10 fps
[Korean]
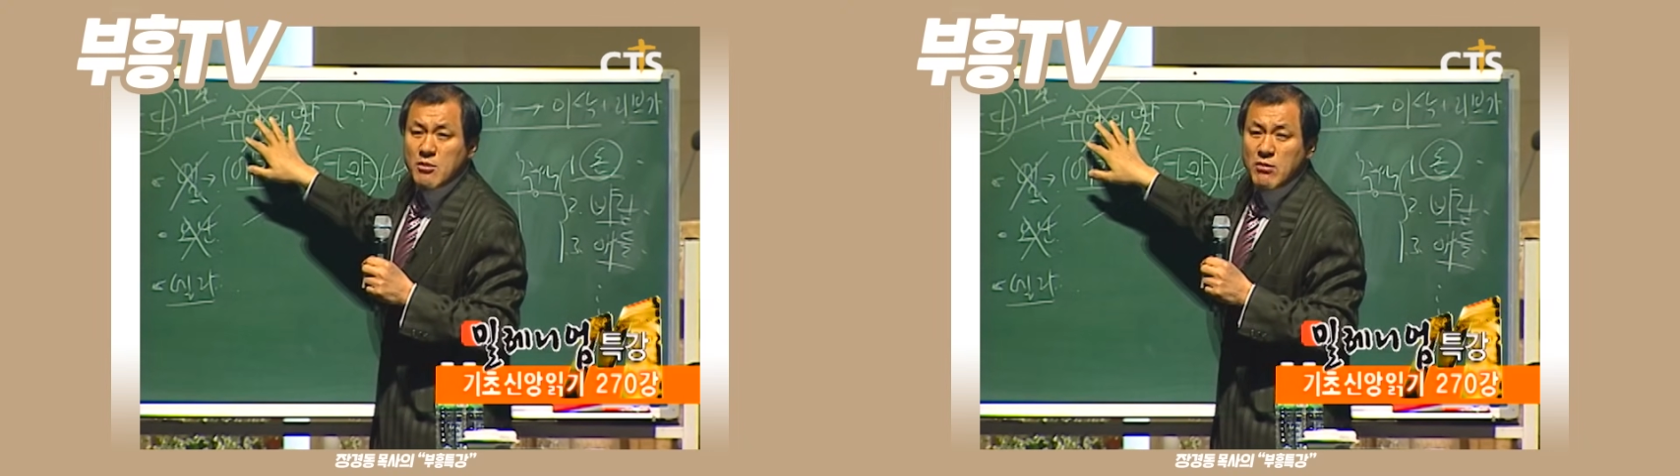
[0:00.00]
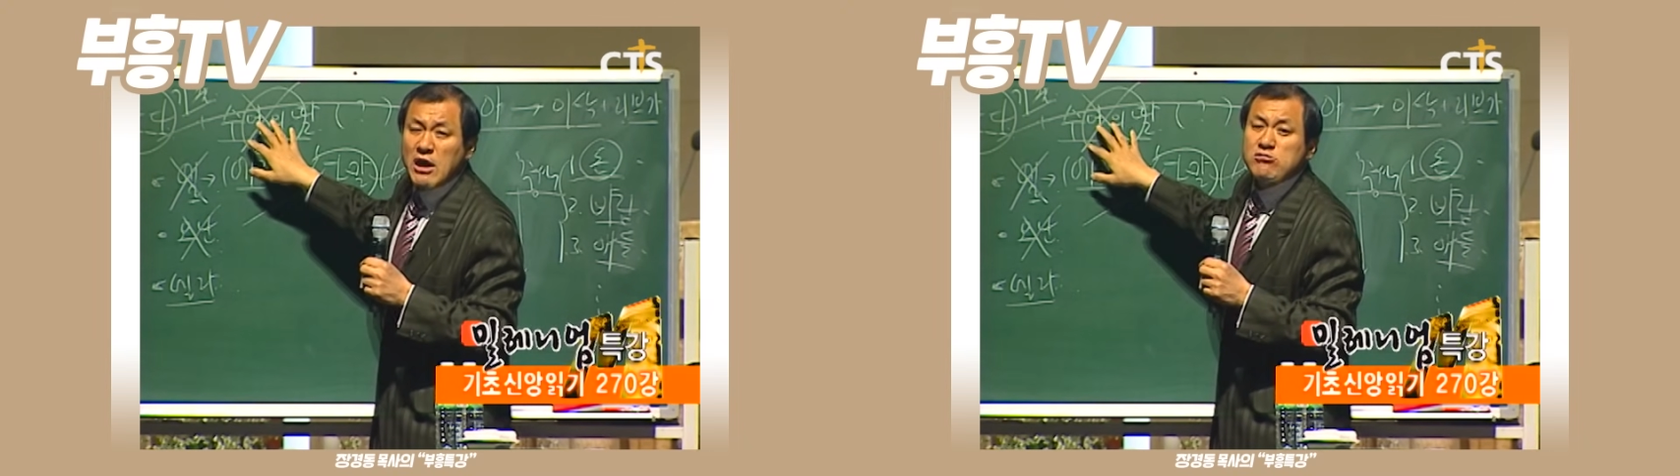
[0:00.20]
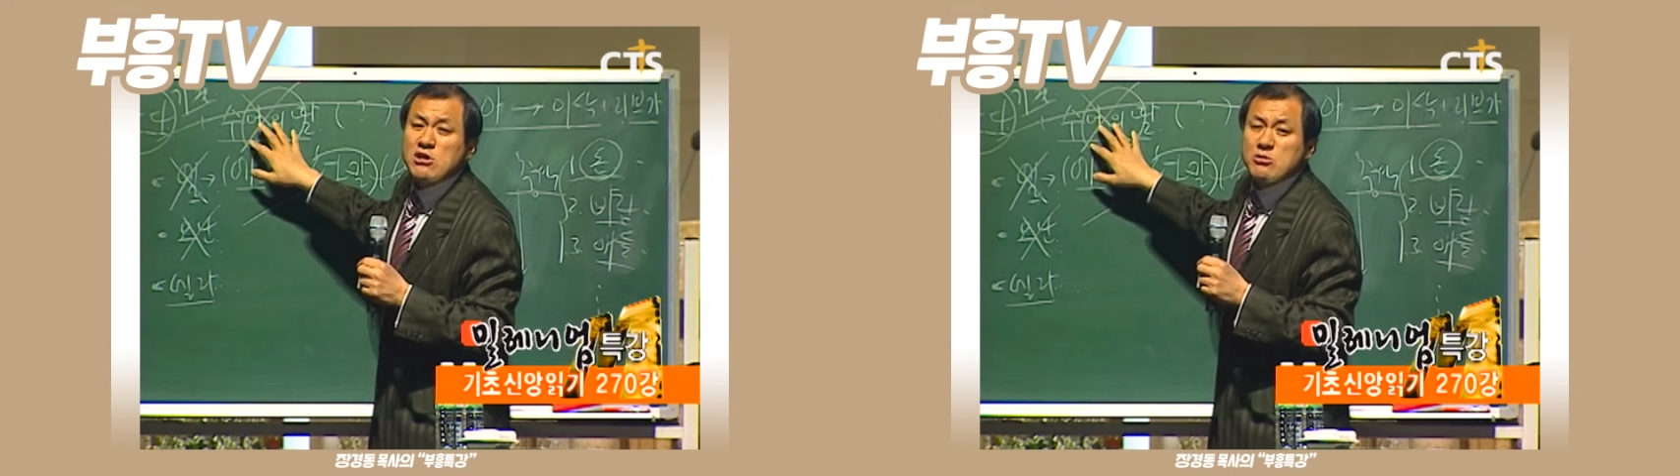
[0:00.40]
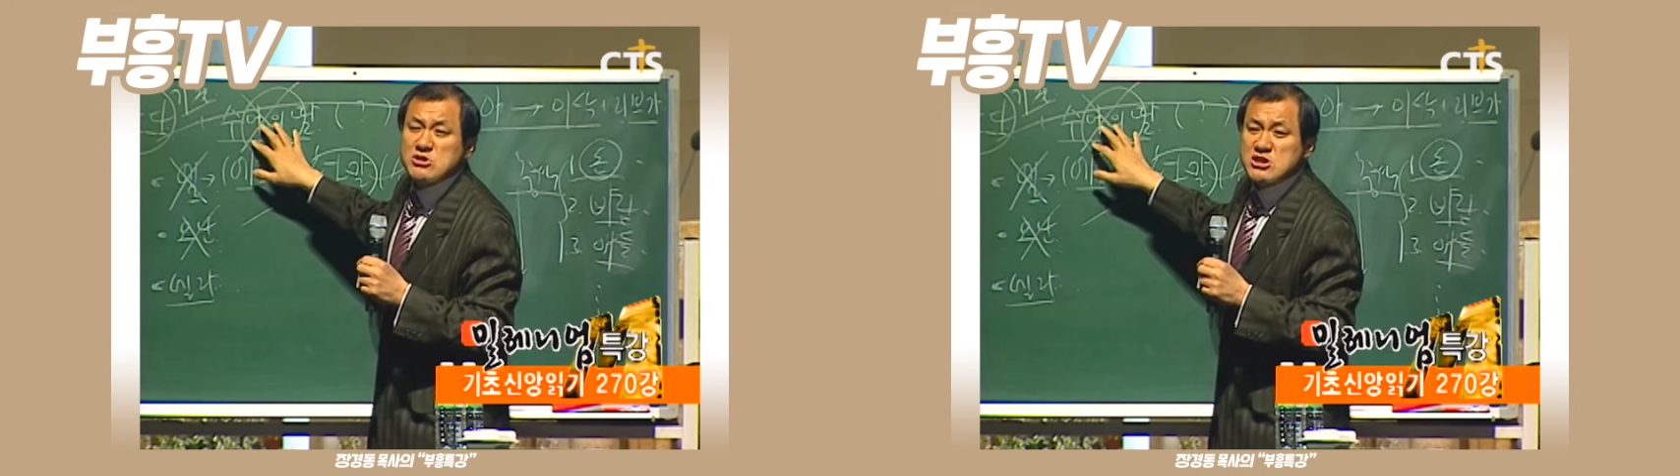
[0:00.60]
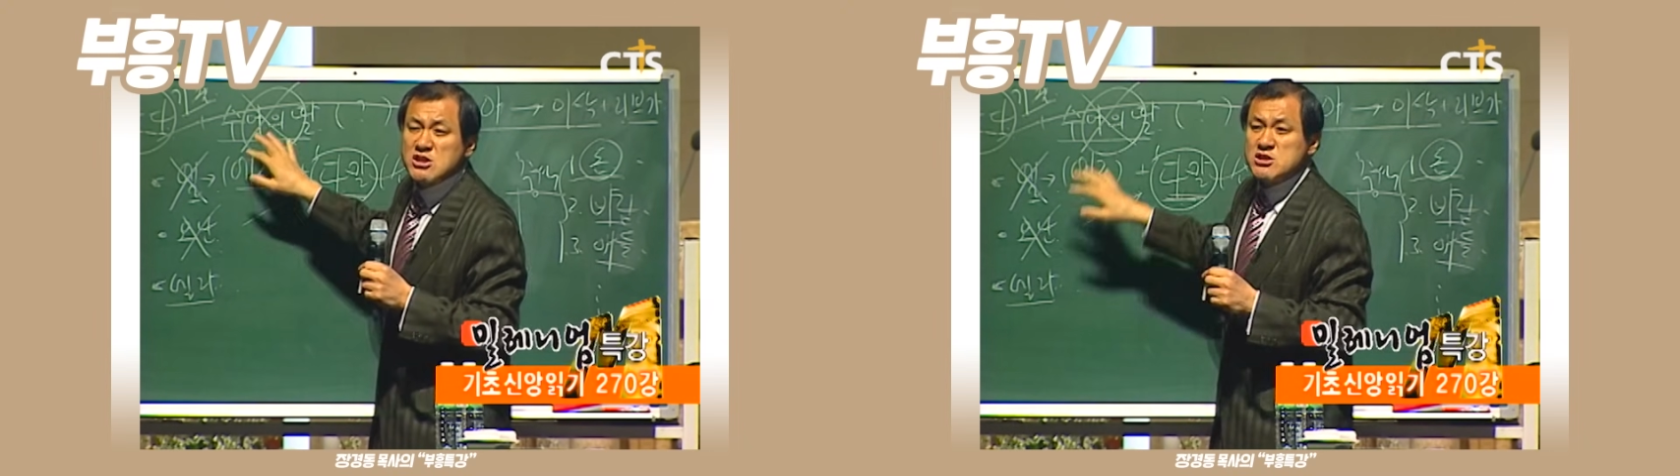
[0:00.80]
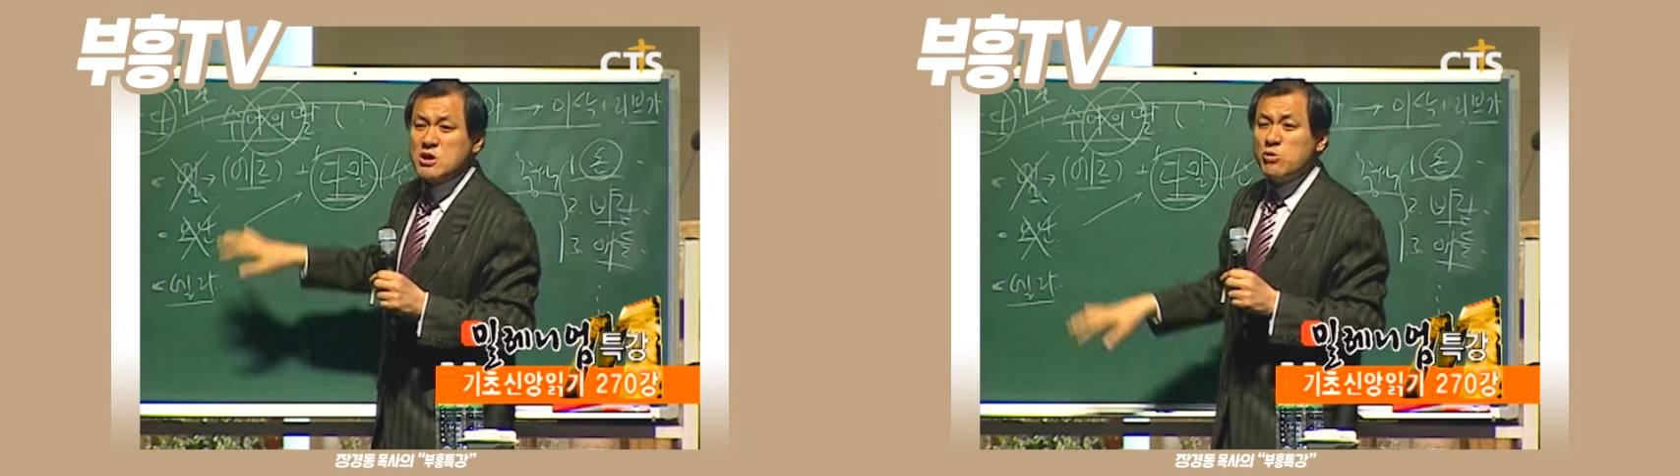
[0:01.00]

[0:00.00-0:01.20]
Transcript: 마누라 없이 지낸 지가